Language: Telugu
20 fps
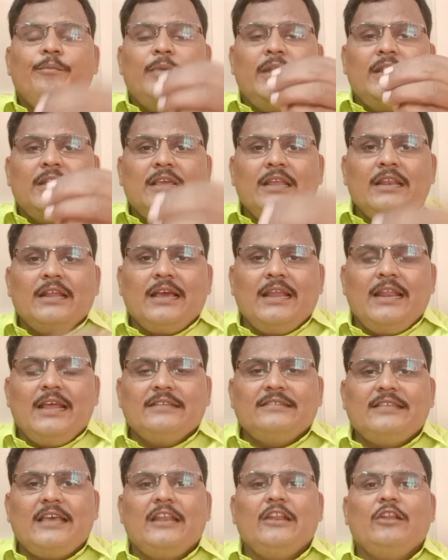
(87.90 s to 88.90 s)
మెడికల్
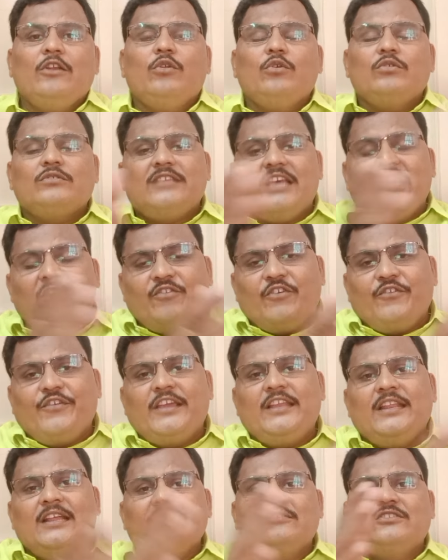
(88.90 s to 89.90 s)
కళాశాలల్లో సెల్ఫ్
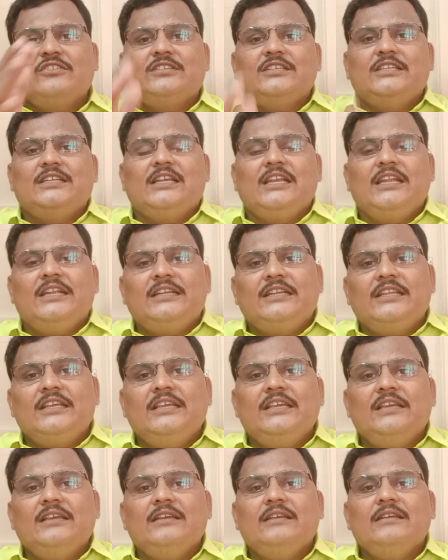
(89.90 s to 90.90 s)
ఫైనాన్స్ సీట్లు ఏంటి
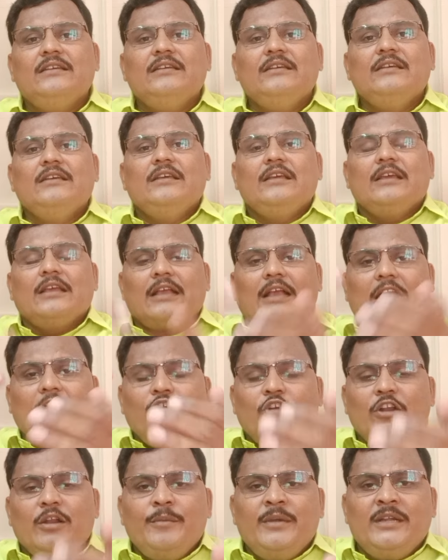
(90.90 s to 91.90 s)

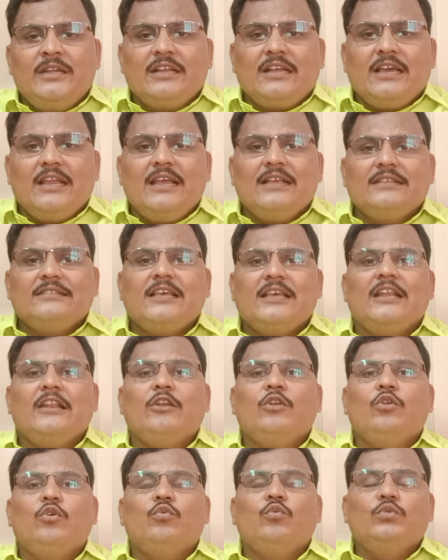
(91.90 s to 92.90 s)
గవర్నమెంట్
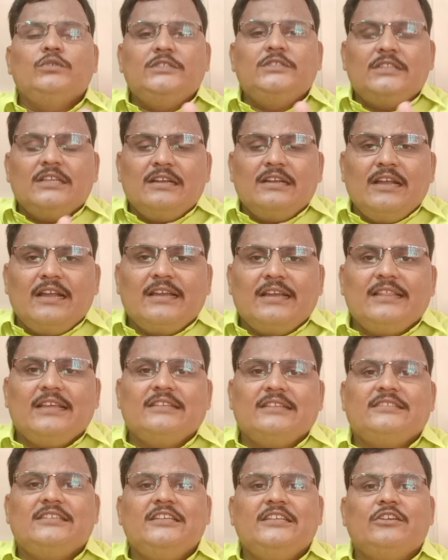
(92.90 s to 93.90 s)
కళాశాలలో ఉచితంగా కదా
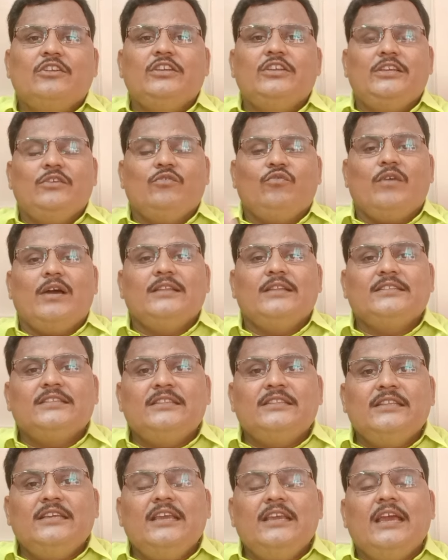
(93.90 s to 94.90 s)
సీట్లు
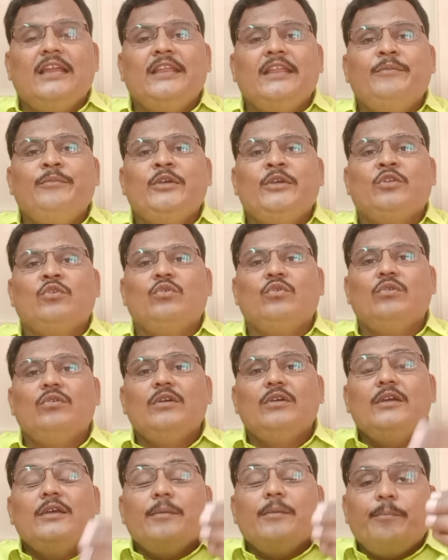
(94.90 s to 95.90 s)
ఇవ్వాల్సింది అని మీరు
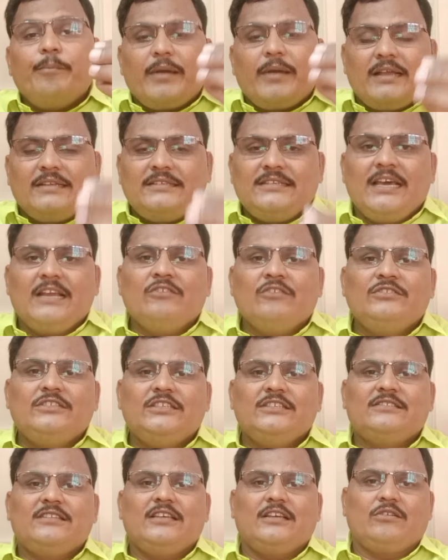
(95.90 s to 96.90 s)
ప్రచారం
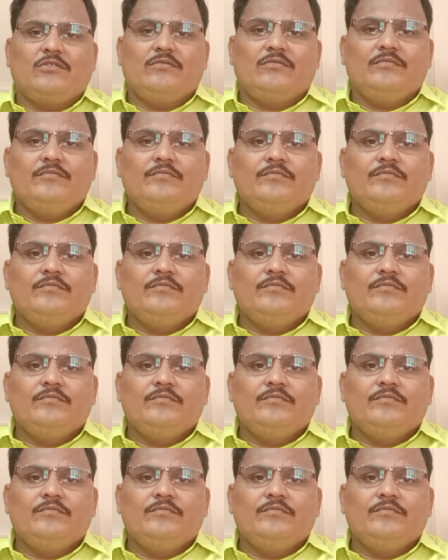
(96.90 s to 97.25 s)
చేశారు